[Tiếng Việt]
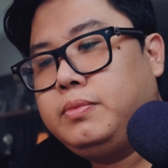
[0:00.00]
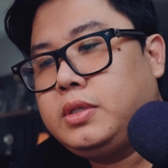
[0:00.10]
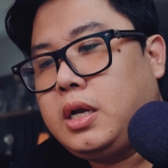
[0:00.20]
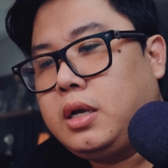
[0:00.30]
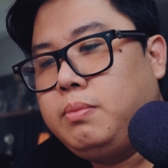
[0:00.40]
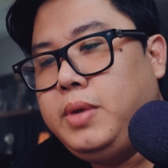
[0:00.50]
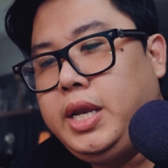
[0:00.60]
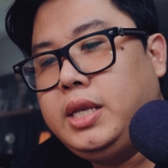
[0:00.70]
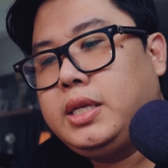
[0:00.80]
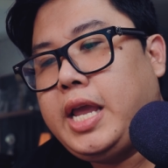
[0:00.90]
sẵn
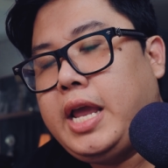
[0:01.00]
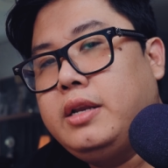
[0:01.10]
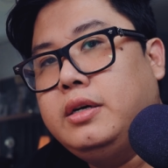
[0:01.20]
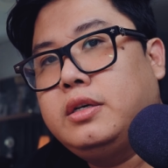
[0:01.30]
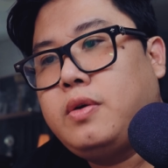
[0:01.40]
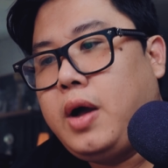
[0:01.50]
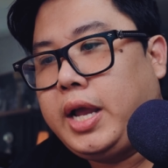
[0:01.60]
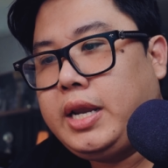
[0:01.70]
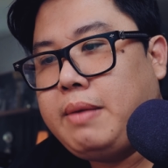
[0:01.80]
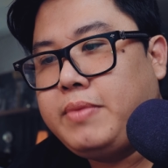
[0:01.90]
pin nghe được
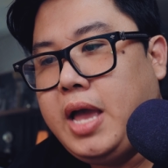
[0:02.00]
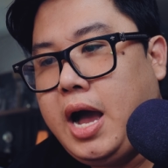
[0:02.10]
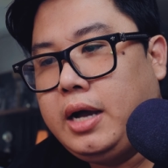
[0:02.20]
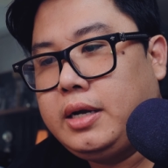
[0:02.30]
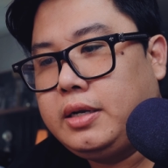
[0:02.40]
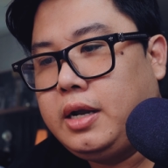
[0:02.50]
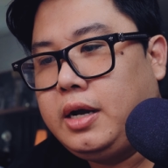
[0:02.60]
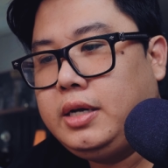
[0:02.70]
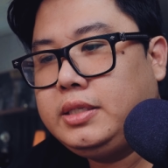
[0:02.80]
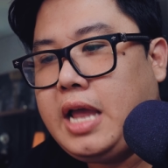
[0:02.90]
khoảng năm giờ.
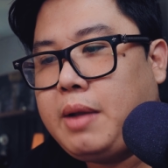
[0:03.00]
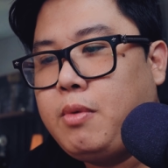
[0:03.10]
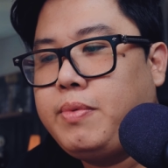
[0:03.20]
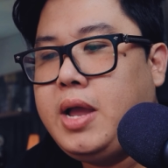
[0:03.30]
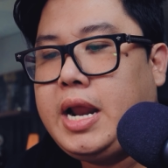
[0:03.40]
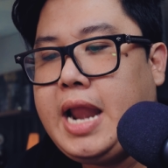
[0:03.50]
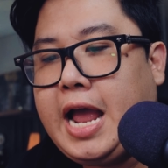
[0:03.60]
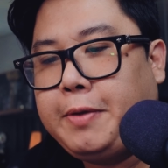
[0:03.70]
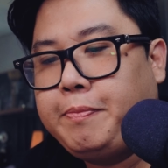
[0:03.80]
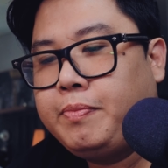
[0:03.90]
Đó, sạc một giờ là
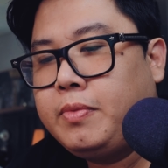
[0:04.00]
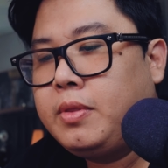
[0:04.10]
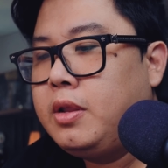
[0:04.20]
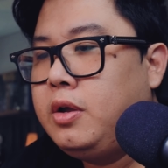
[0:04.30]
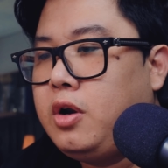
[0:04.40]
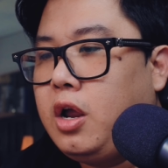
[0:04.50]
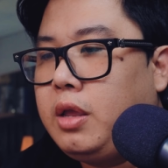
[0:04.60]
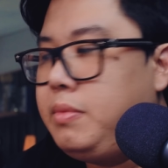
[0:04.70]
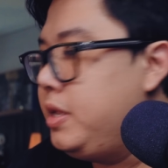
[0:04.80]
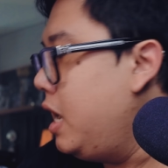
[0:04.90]
đầy. Rồi
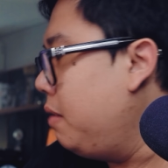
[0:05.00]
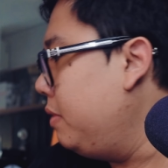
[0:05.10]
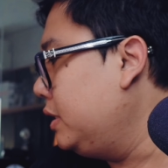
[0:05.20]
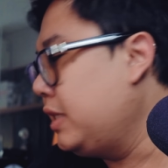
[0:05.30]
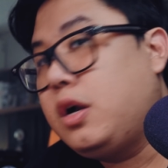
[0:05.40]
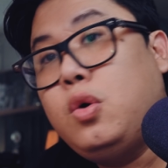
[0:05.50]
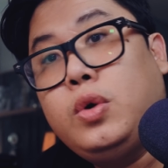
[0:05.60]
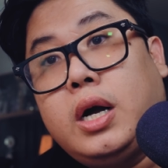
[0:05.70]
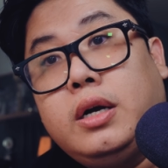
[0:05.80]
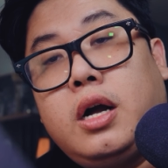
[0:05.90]
bây giờ mình sẽ
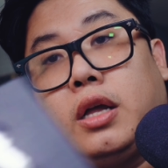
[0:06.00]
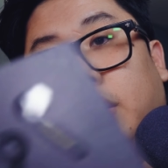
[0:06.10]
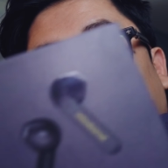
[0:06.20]
khui thử coi